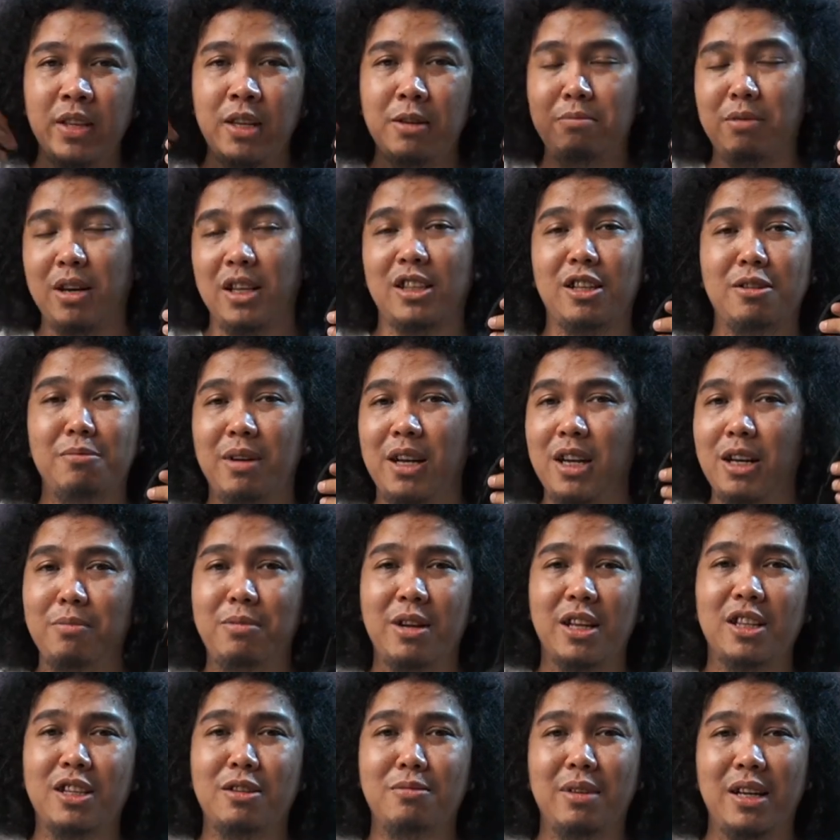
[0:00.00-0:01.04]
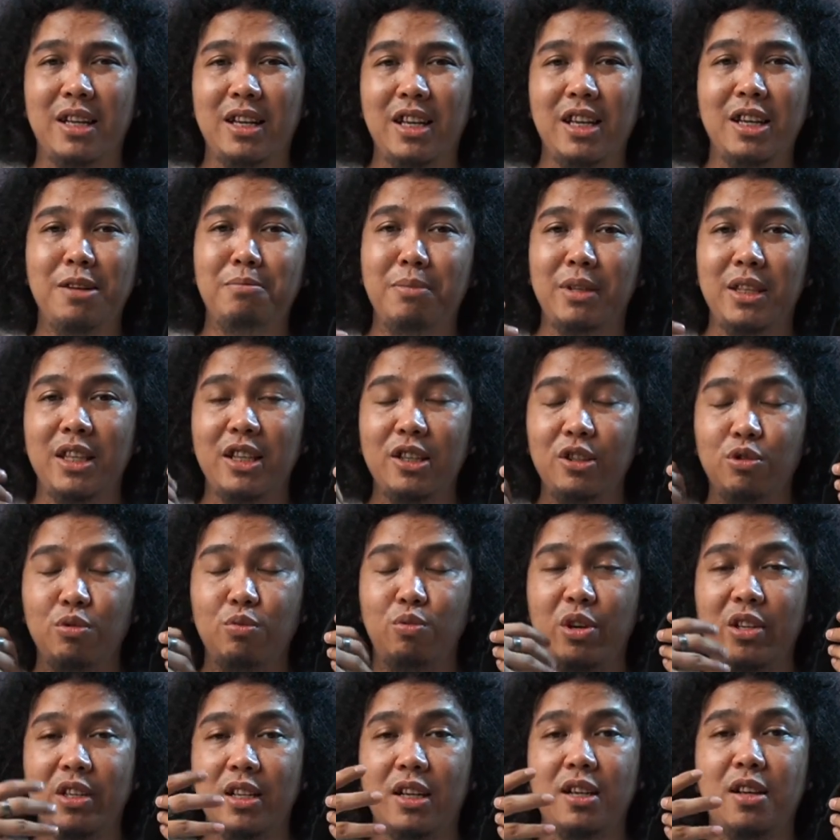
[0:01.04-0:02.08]
berat kemana berat kemana yang penting
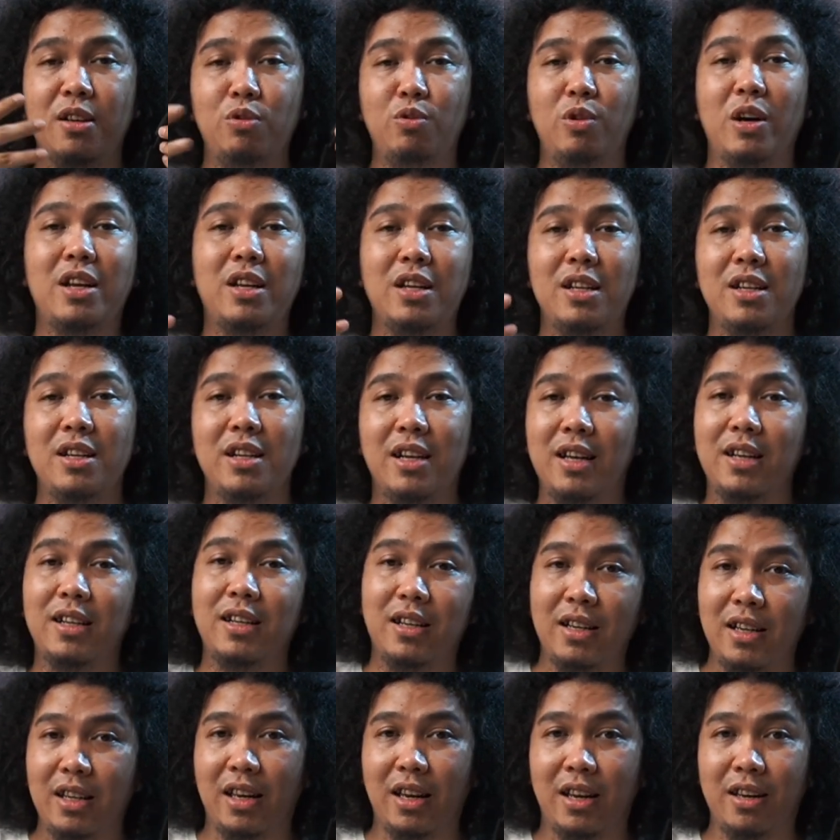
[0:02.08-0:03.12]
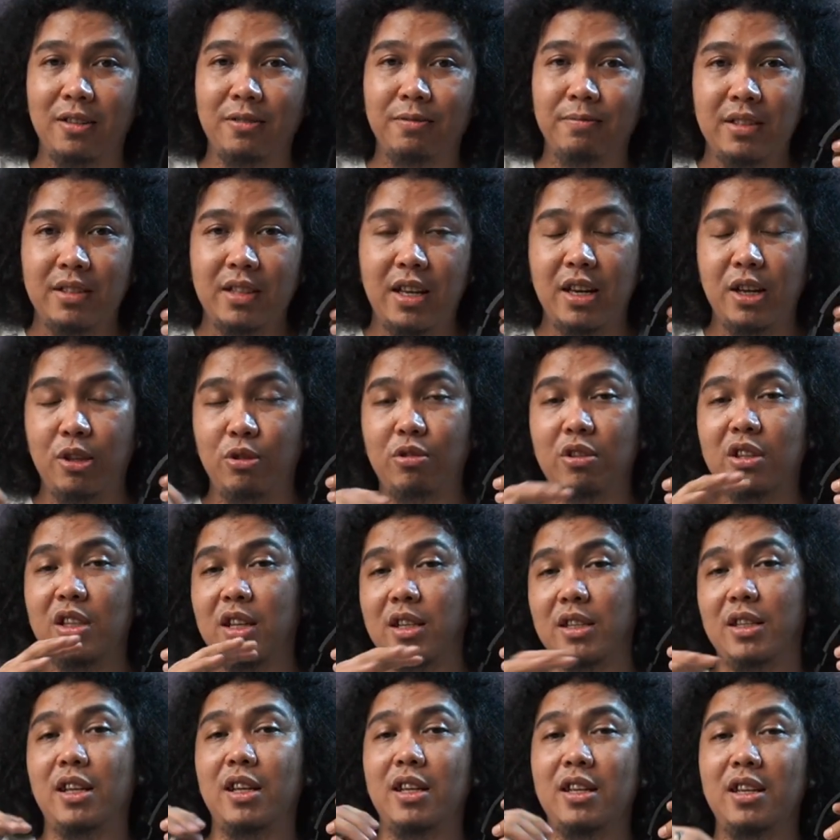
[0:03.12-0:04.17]
semuanya keluar dengan clear dan itu
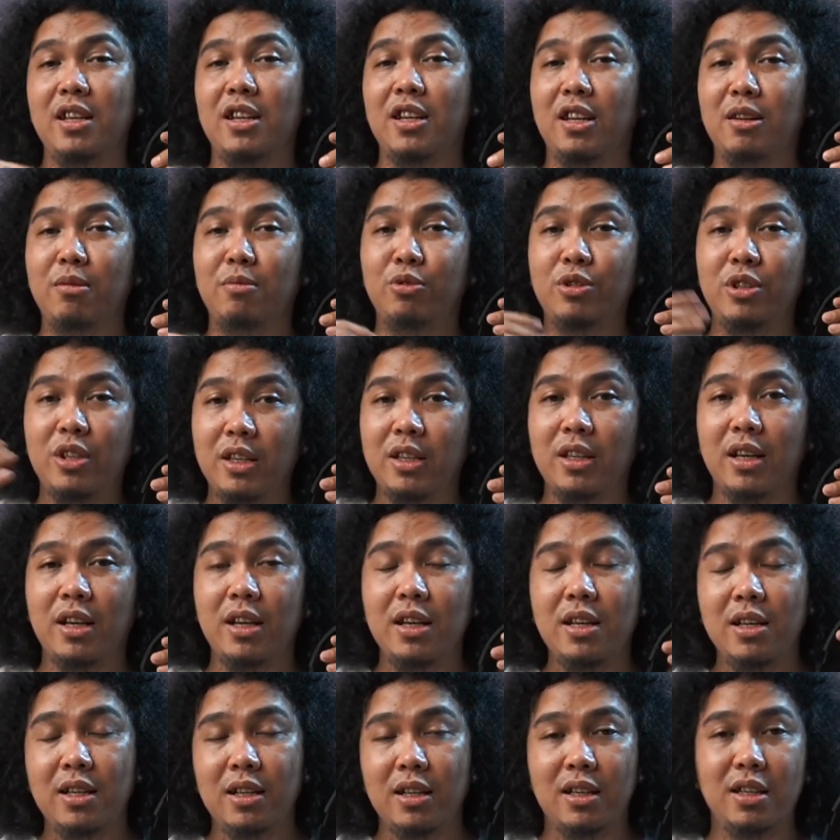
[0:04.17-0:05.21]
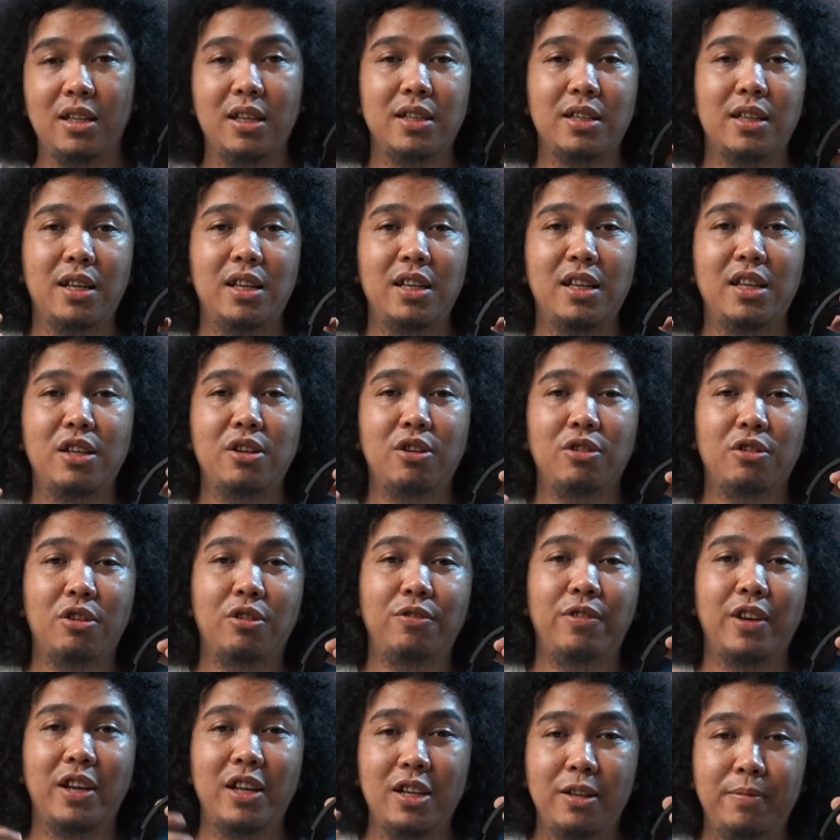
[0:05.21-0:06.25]
ketika saya lagi dengerin musik ya ketika saya lagi
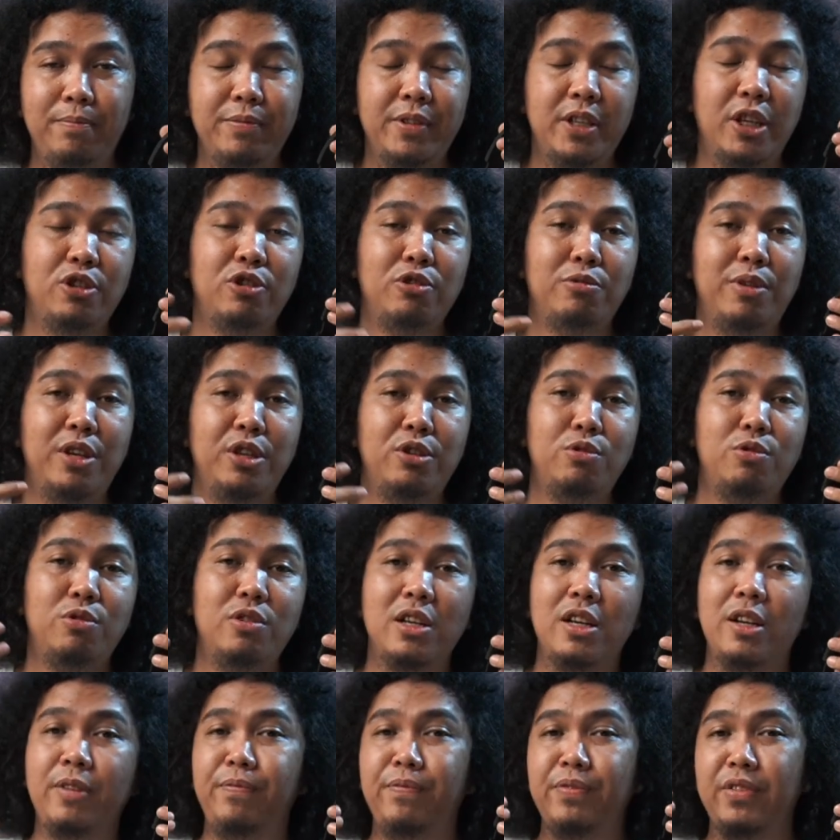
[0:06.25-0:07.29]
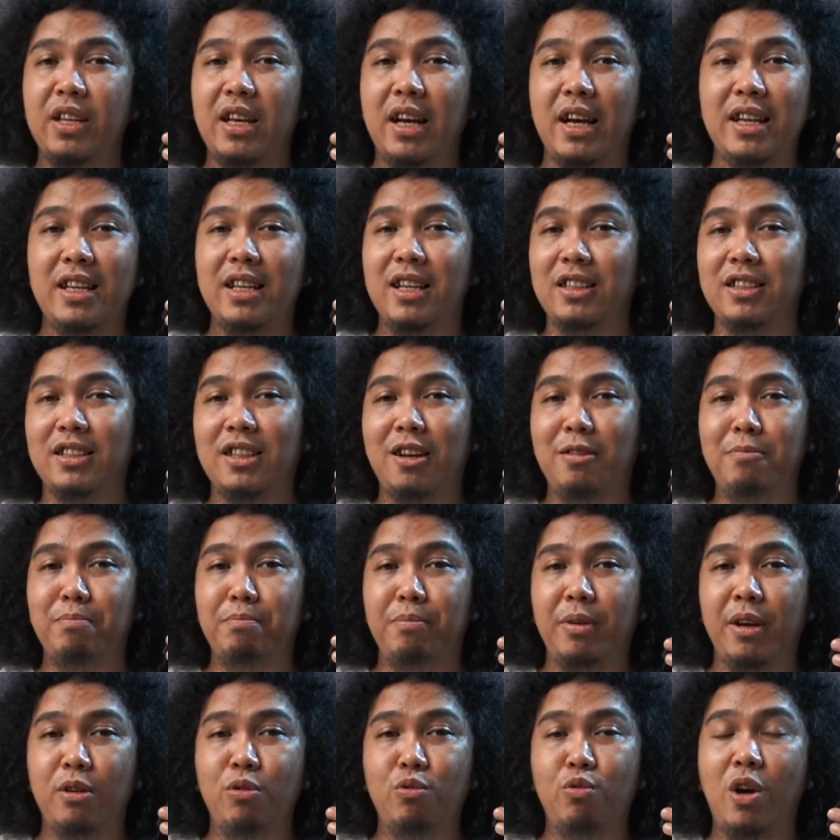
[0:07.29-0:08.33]
nonton film saya cobain juga nggak yang
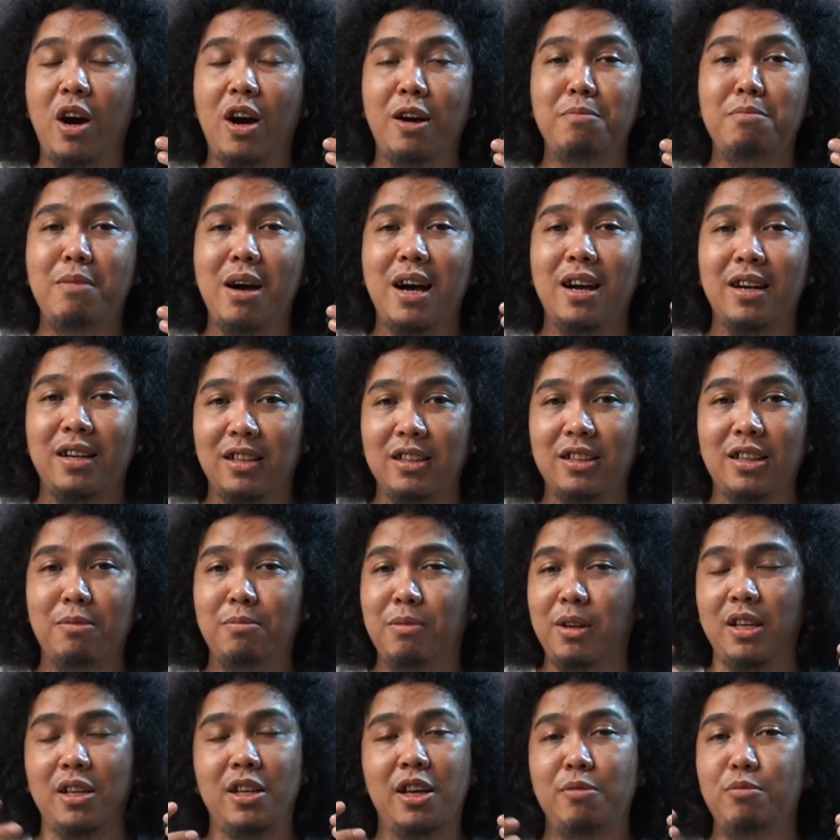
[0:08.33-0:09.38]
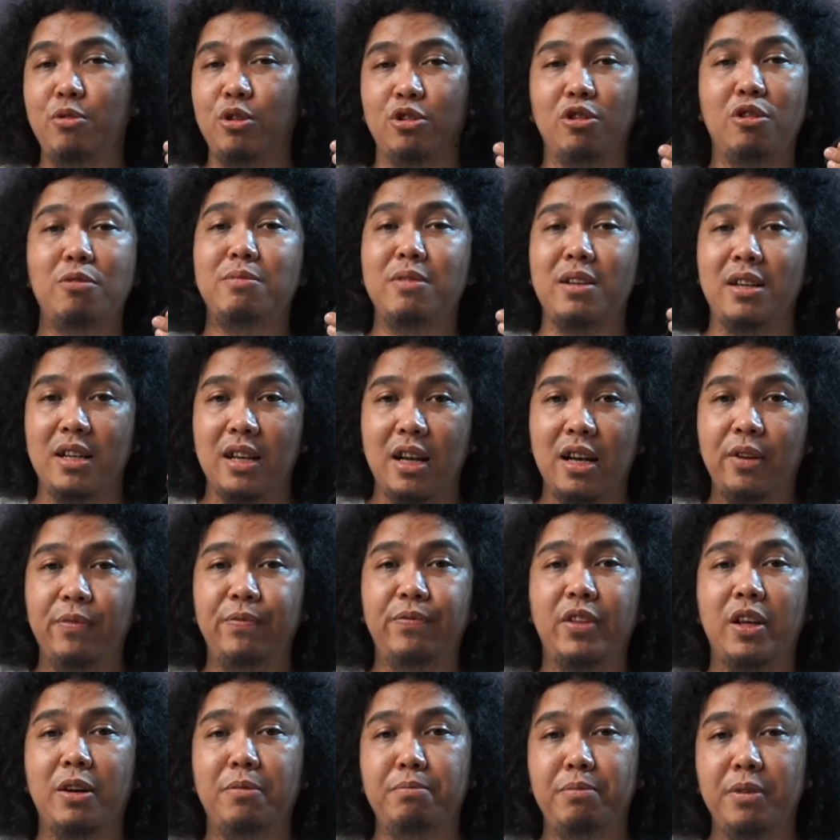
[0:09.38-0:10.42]
sampai wah banget apalagi kayak bioskop
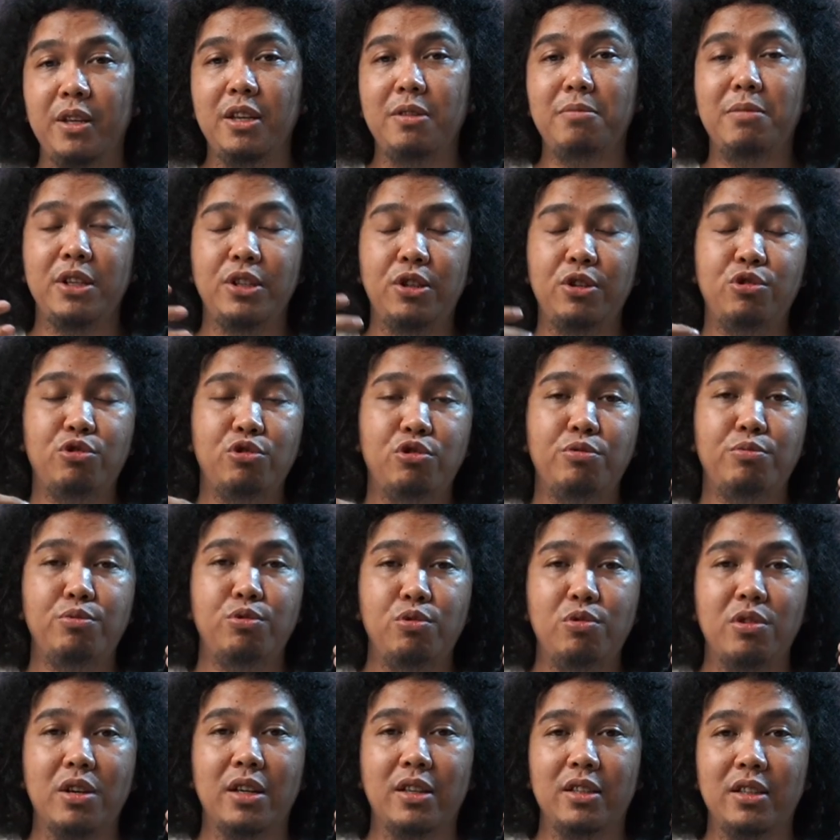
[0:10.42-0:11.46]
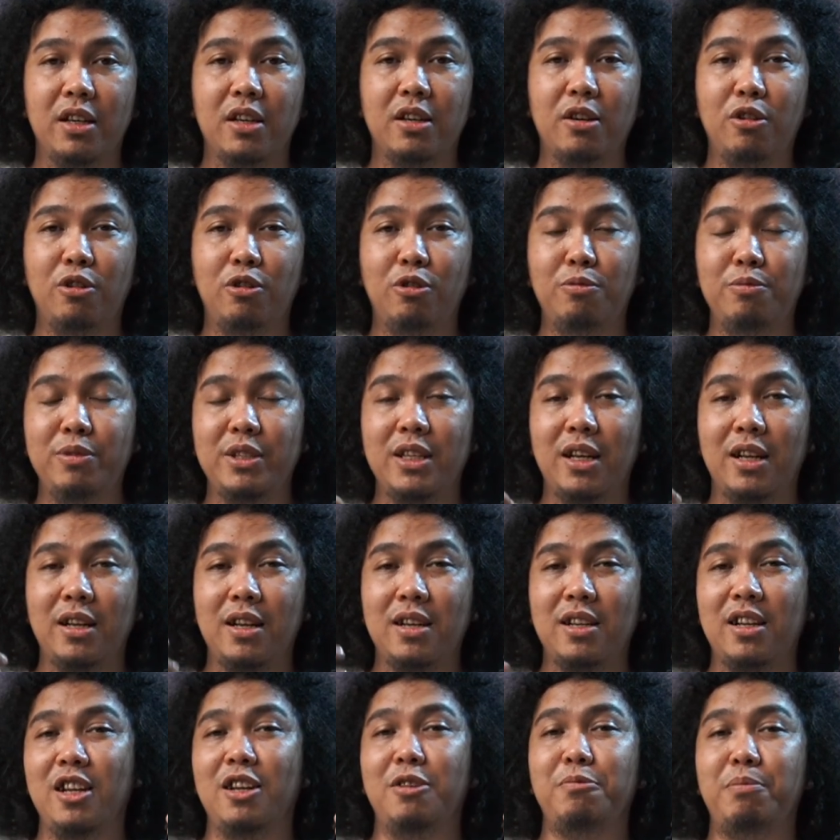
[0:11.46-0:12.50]
nggak tapi masih cukup juga ya kalau
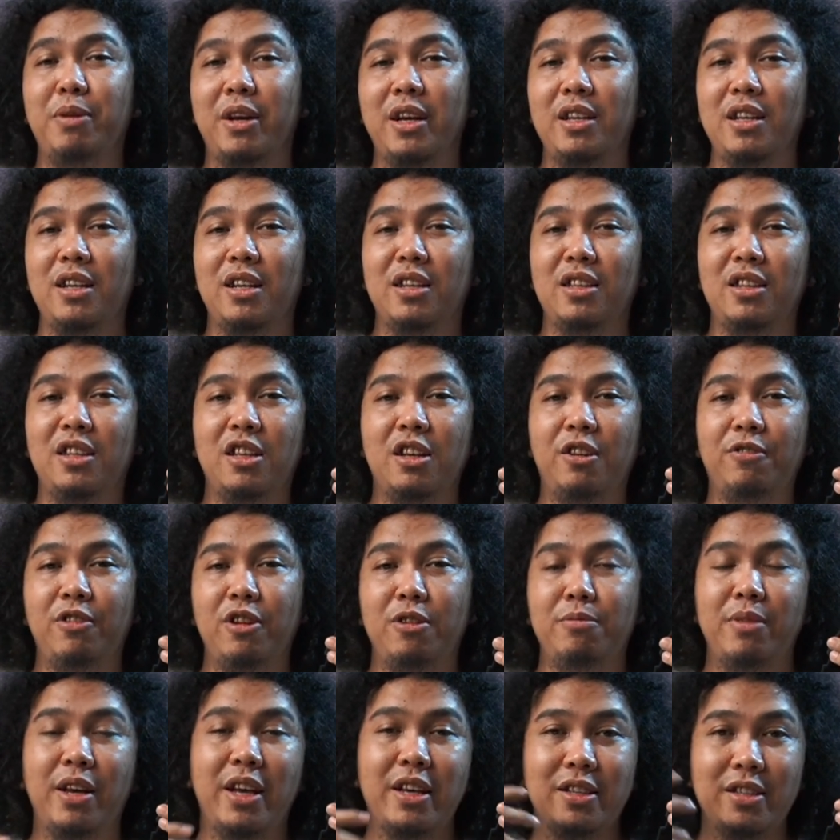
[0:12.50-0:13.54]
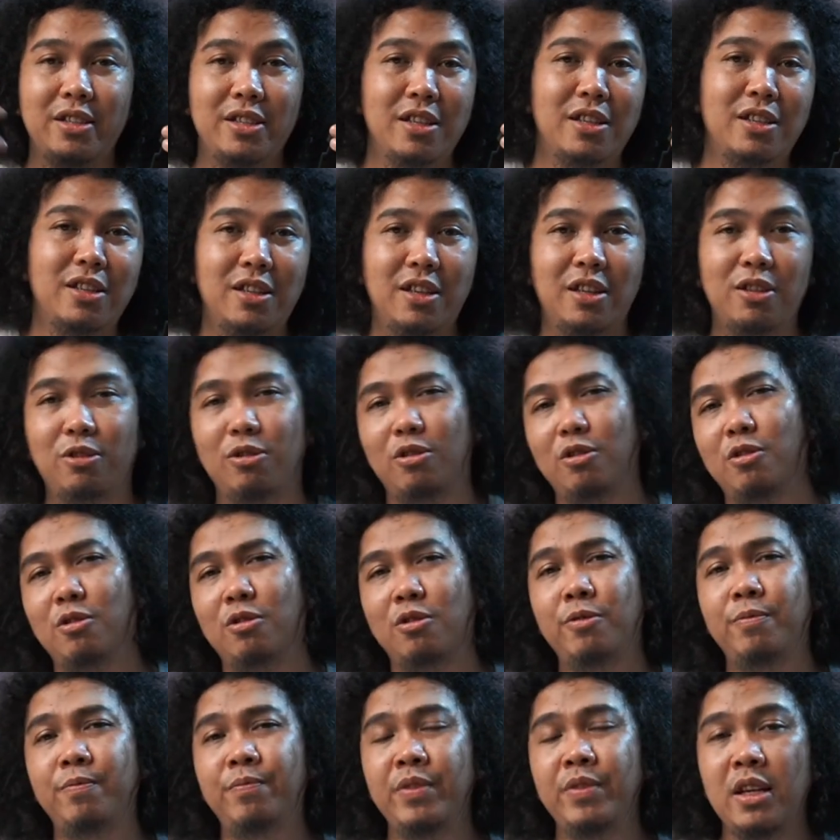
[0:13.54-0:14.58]
misalkan kalian pengen yang ketika film action atau